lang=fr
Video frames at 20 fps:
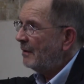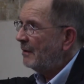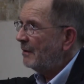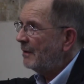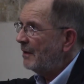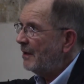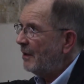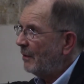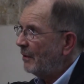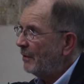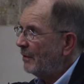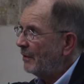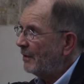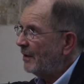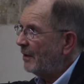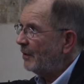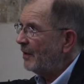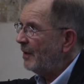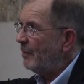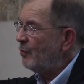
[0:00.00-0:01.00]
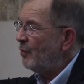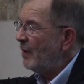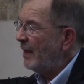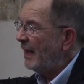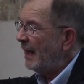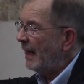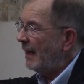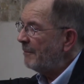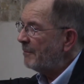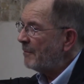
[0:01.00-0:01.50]
qui, ont, déboulé
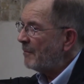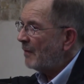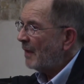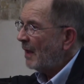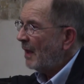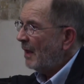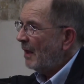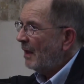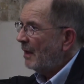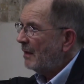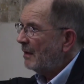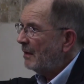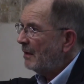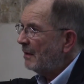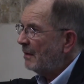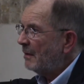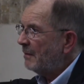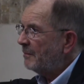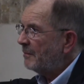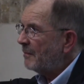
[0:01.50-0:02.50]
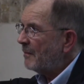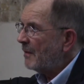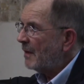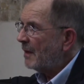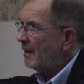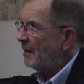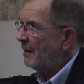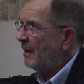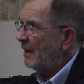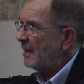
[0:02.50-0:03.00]
là. il y a